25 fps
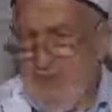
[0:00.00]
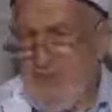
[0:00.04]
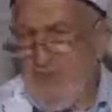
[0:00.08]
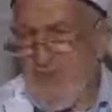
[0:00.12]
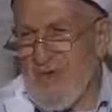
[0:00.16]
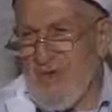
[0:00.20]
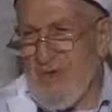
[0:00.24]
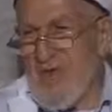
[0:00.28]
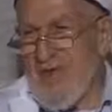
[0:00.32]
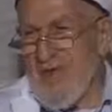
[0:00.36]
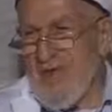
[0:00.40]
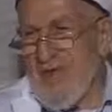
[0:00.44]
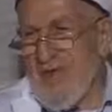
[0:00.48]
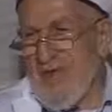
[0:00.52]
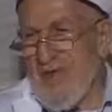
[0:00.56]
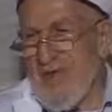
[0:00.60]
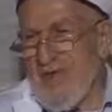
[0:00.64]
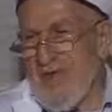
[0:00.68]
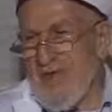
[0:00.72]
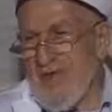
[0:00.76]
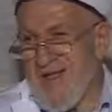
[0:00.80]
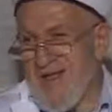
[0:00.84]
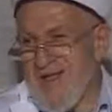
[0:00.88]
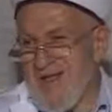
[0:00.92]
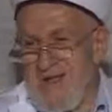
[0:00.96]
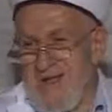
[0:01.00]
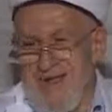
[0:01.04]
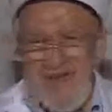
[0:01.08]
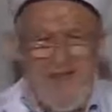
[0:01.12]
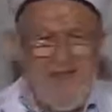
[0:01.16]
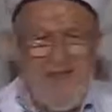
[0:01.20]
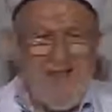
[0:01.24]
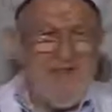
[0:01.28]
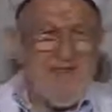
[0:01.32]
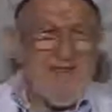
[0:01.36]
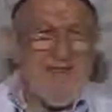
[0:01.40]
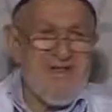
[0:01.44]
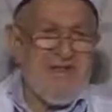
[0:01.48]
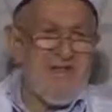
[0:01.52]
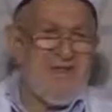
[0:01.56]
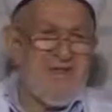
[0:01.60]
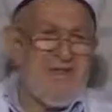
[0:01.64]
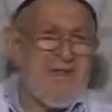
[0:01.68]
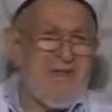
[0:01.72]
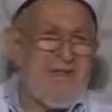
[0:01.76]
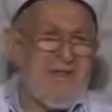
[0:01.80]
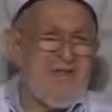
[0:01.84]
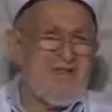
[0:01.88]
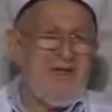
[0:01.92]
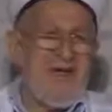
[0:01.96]
Dua ederken de
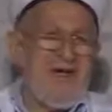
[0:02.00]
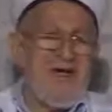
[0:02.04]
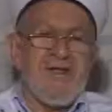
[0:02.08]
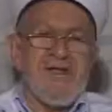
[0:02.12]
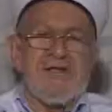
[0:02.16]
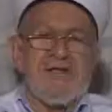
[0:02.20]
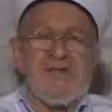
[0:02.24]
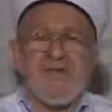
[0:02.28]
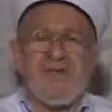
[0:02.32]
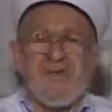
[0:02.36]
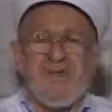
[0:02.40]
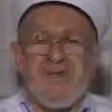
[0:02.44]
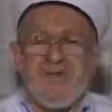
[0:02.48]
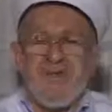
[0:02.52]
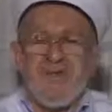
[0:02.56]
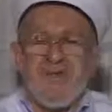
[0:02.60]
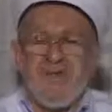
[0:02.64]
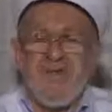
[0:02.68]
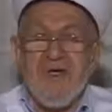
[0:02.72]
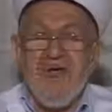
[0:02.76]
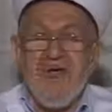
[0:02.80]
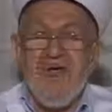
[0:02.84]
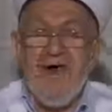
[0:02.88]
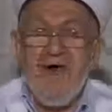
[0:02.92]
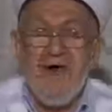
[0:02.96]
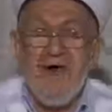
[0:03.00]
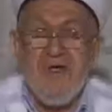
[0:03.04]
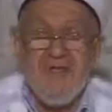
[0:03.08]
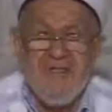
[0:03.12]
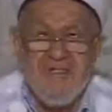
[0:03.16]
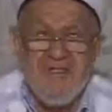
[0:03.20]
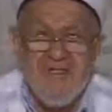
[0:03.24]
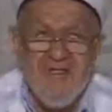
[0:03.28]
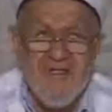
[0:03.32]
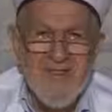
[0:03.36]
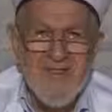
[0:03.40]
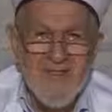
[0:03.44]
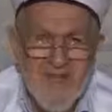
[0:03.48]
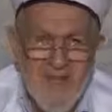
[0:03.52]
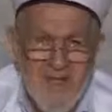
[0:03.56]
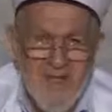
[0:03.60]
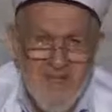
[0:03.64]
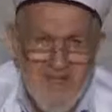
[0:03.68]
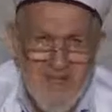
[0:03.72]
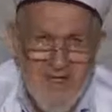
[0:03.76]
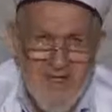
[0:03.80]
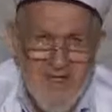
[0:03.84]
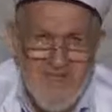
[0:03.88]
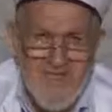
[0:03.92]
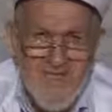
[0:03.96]
Ayşe anamız demiş ki hangisi ismi
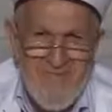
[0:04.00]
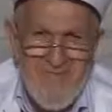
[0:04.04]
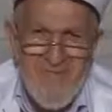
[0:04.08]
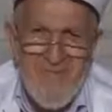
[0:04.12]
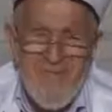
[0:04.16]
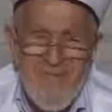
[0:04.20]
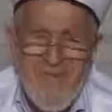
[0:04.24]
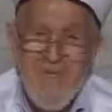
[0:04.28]
azam?